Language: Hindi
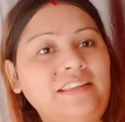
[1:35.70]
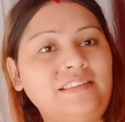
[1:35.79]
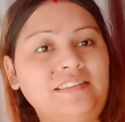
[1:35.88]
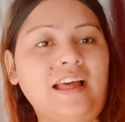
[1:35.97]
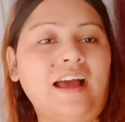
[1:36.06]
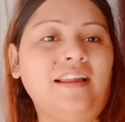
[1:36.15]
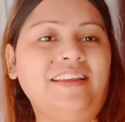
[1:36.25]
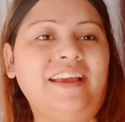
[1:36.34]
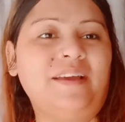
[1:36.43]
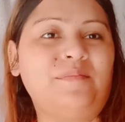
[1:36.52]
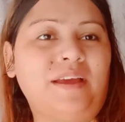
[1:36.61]
फ्रेंड्स नहा
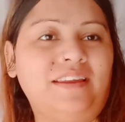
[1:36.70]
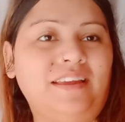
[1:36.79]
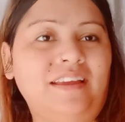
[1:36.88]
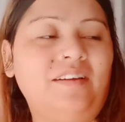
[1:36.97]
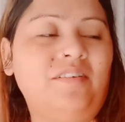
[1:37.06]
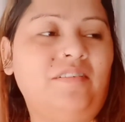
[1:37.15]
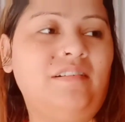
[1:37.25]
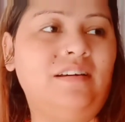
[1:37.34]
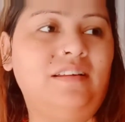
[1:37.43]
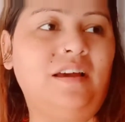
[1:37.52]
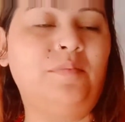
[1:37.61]
लिया है मैंने
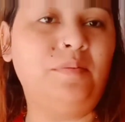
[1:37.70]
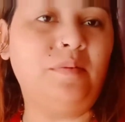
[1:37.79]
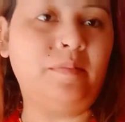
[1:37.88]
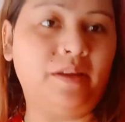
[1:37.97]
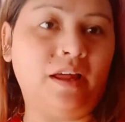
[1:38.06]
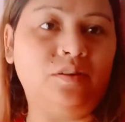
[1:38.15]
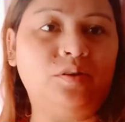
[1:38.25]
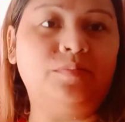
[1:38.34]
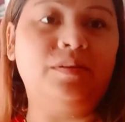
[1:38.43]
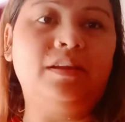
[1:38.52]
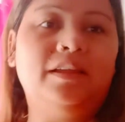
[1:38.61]
और अभी मैं बना
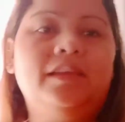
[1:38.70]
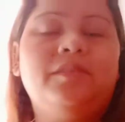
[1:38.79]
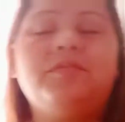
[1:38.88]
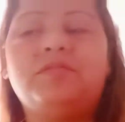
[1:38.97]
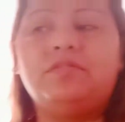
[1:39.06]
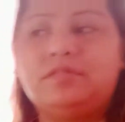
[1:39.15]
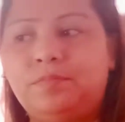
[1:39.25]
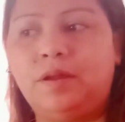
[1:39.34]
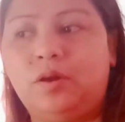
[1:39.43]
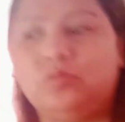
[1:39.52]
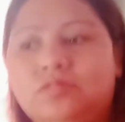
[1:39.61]
रही हूँ अपने लिए
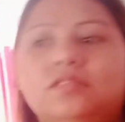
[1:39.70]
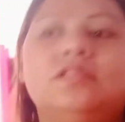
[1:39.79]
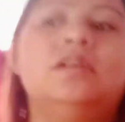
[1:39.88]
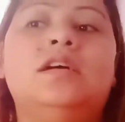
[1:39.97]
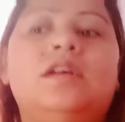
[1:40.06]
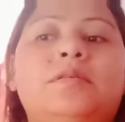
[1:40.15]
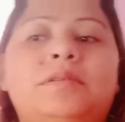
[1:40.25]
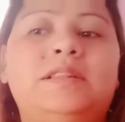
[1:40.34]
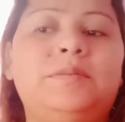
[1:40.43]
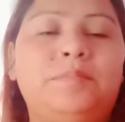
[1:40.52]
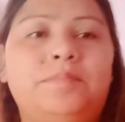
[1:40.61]
स्प्राउट्स
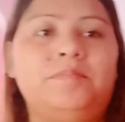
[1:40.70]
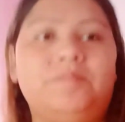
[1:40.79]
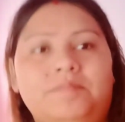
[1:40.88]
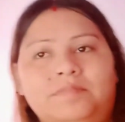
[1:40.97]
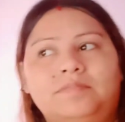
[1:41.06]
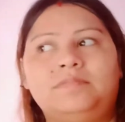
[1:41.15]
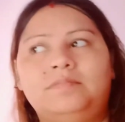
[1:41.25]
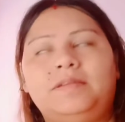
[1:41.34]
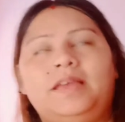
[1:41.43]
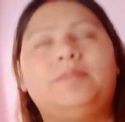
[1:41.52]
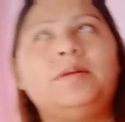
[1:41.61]
मतलब
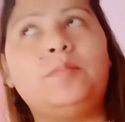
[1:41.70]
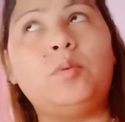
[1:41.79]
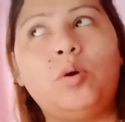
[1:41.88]
एक बार